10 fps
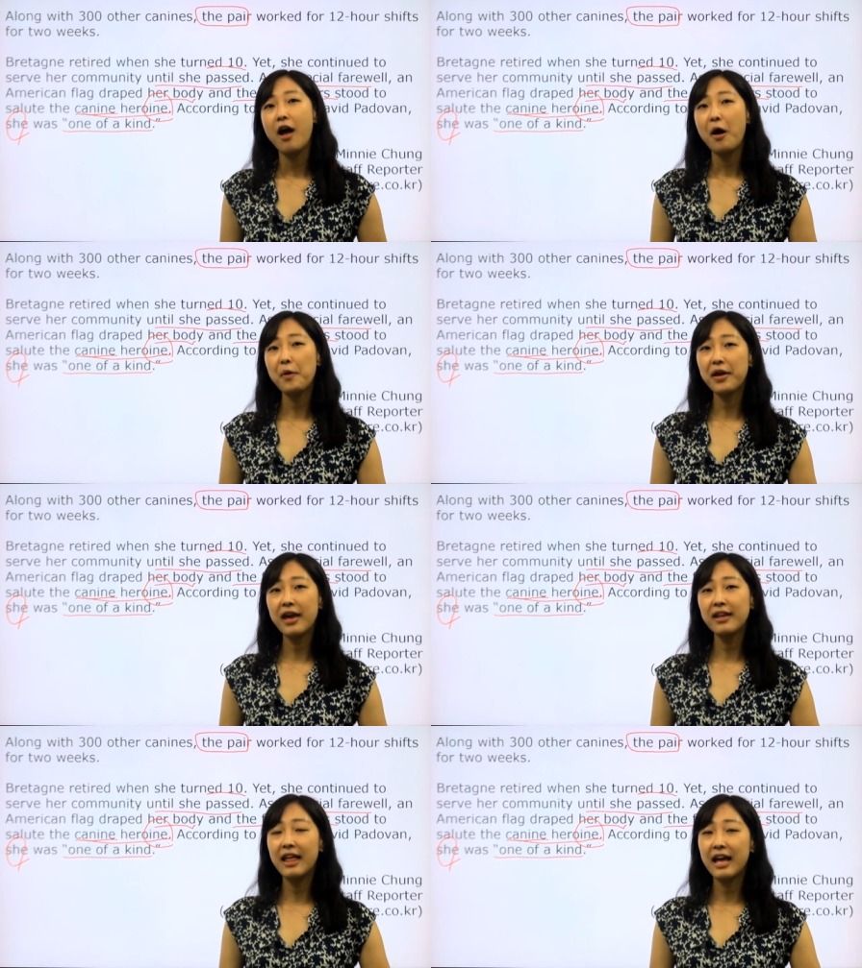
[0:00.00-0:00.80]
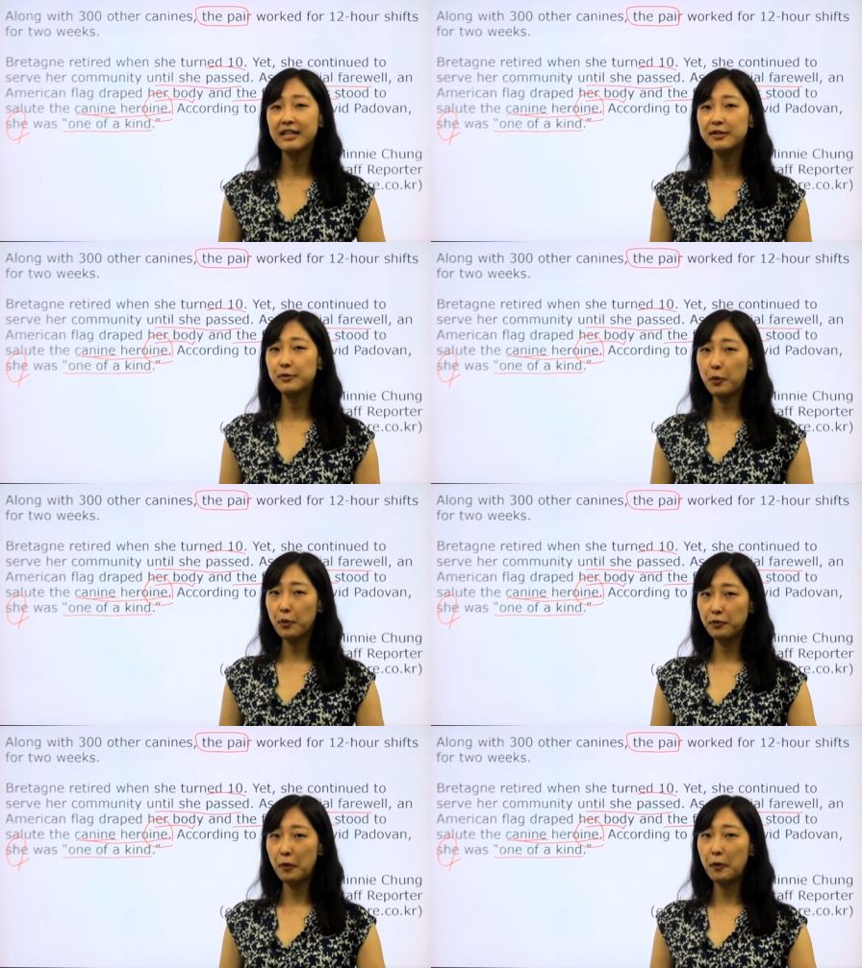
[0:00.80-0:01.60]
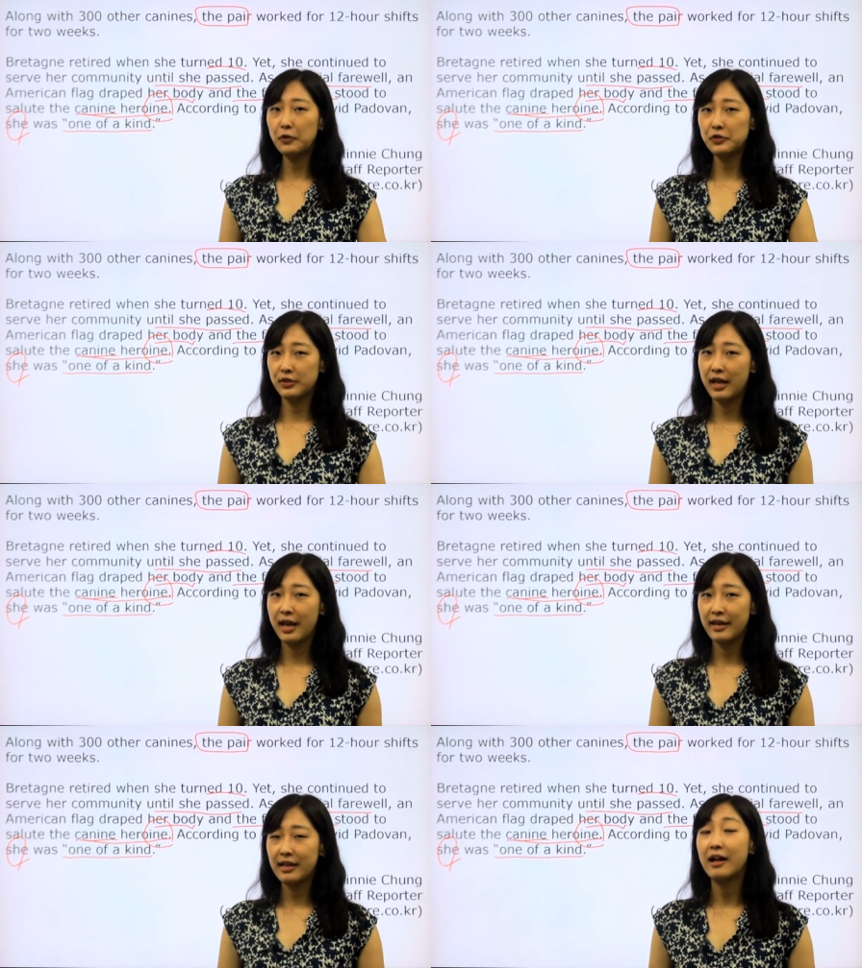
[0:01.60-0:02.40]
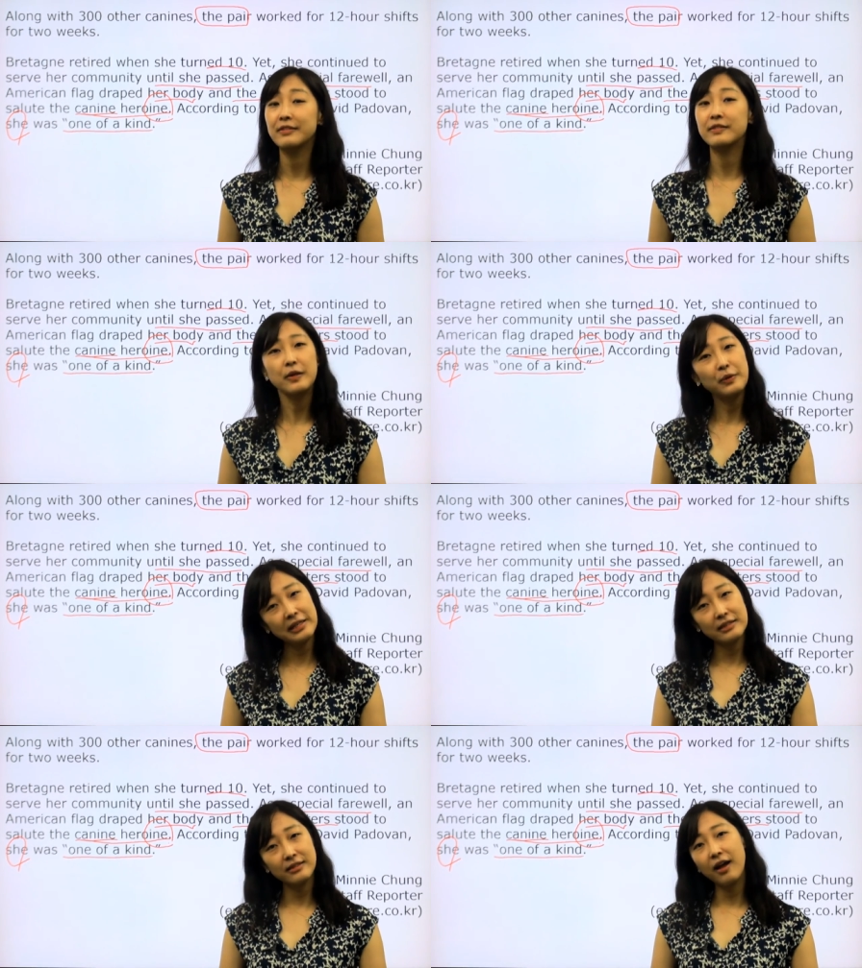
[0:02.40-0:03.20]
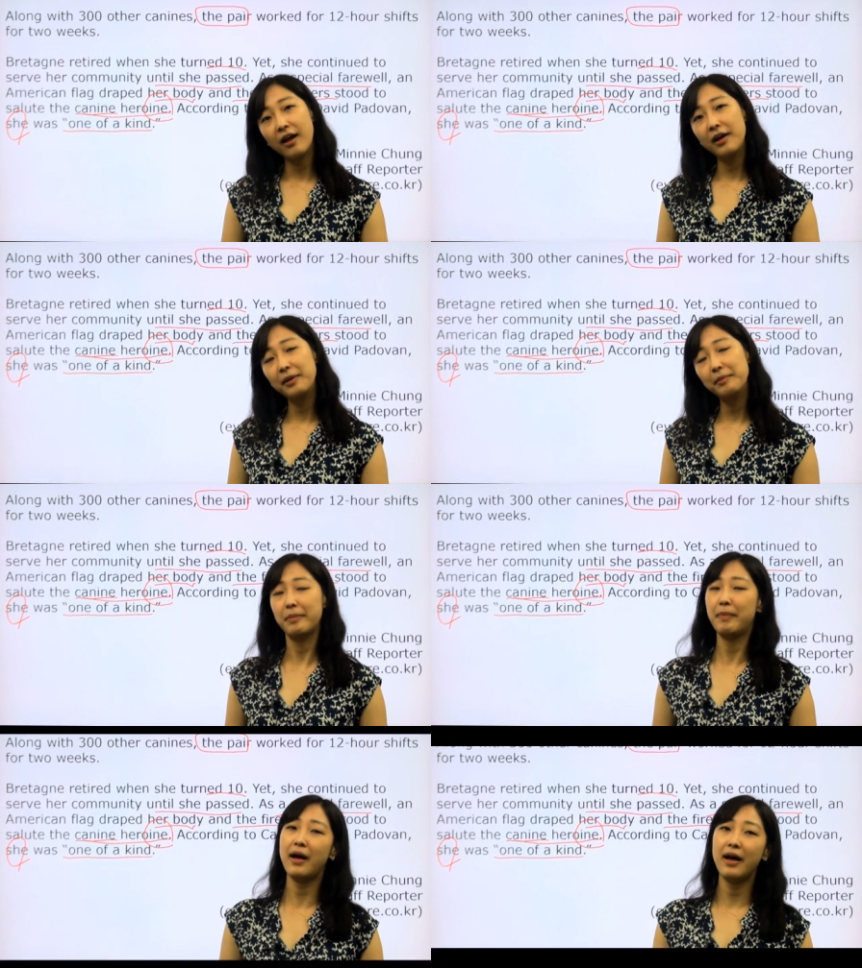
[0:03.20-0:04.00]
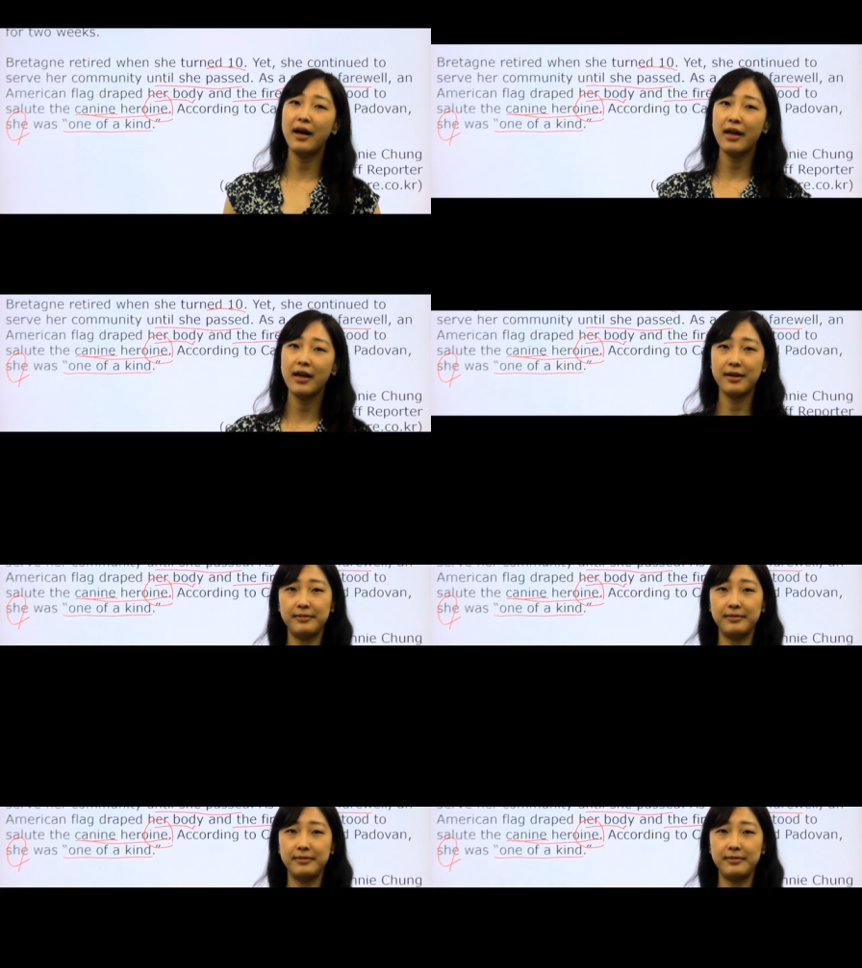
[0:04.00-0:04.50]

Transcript: Okay, that is all for today. I'll see you next time. Bye bye.